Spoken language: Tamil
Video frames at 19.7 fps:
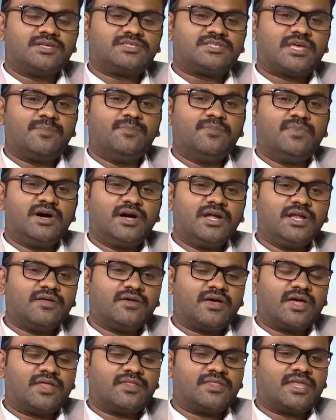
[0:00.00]
சம் early,
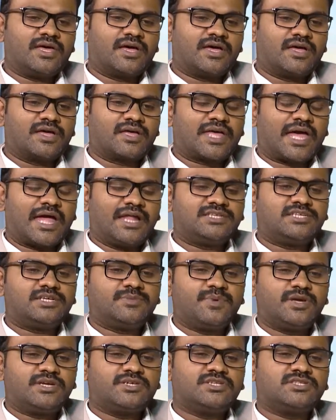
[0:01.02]
uh, கேன்சர்
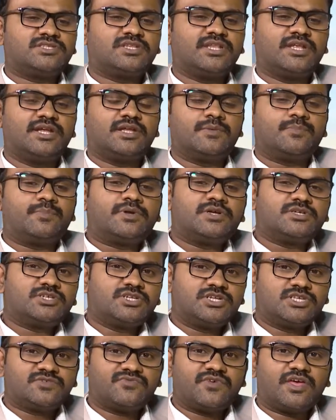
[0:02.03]
cancer
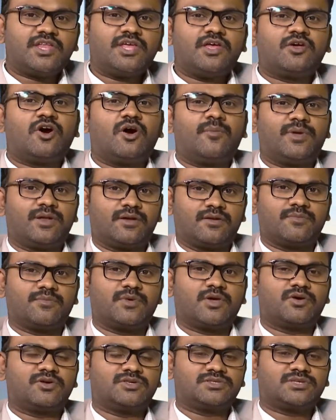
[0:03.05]
டிப்ரெஷன் இஸ் வெரி காமன்
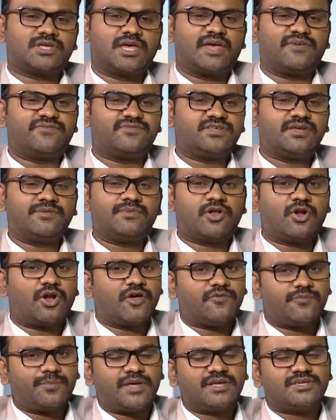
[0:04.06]
பிகாஸ் ஐ ஹவ் சீன் லாட்
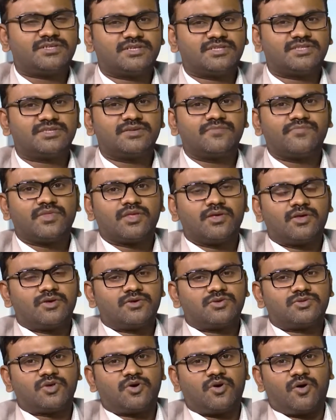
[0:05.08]
ஆஃப் பேஷண்ட்ஸ்
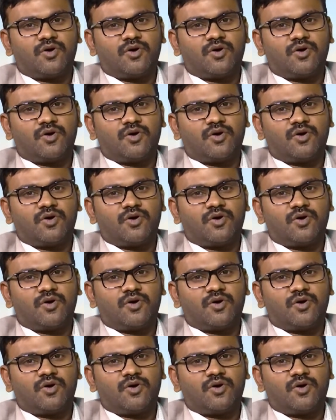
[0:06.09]
ஸோ